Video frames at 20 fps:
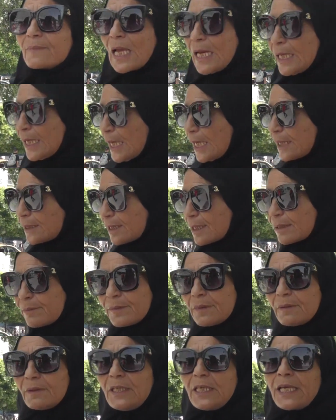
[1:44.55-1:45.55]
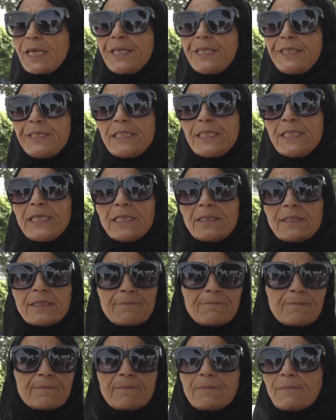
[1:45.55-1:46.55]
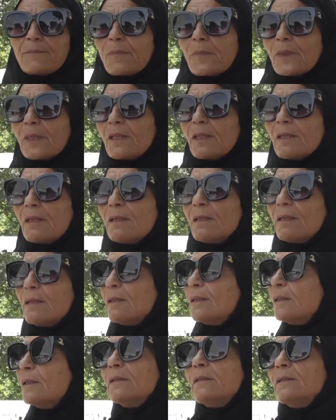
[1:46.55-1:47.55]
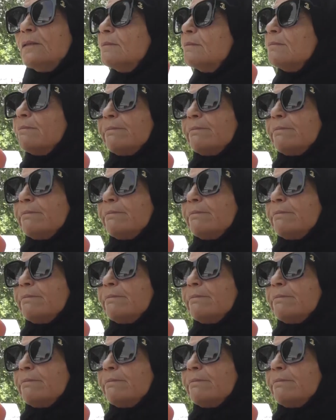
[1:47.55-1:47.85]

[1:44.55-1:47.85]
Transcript: على خاطر الكريدي البنك ما صبرش عليهم